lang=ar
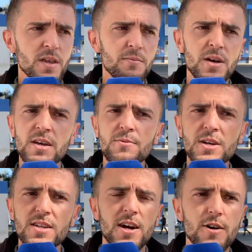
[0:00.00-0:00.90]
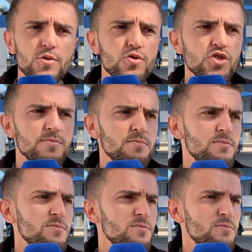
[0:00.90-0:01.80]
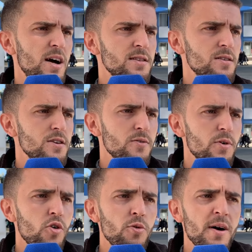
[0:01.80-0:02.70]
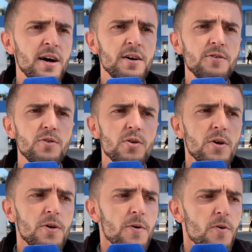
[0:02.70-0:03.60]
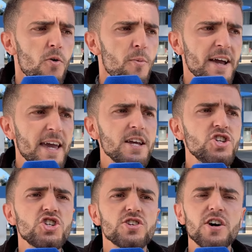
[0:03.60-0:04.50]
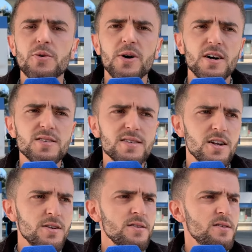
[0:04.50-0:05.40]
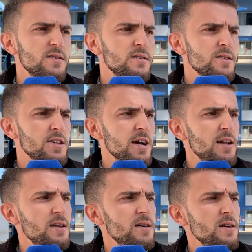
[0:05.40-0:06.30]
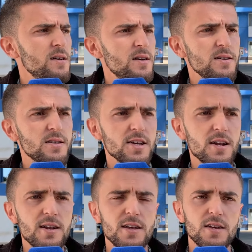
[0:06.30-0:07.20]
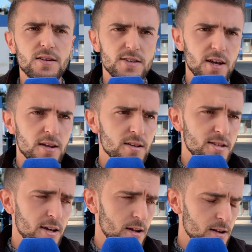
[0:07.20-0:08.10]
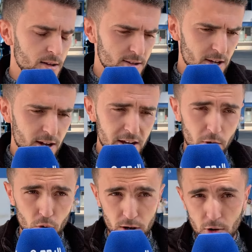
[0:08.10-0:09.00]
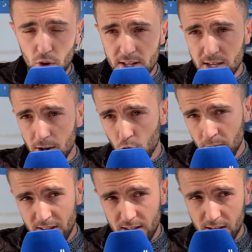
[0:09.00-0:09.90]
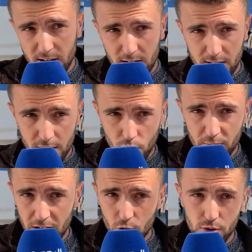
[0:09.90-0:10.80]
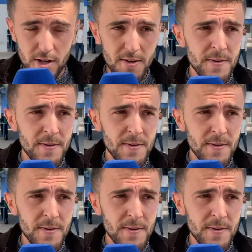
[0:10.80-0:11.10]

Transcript: ما كيتحاوروش مع الطلبه وما وما كاينش رغبه اصلا ديال ديال ديال ديال ديال الحوار اللغه ديالهم التاريخيه والمعهوده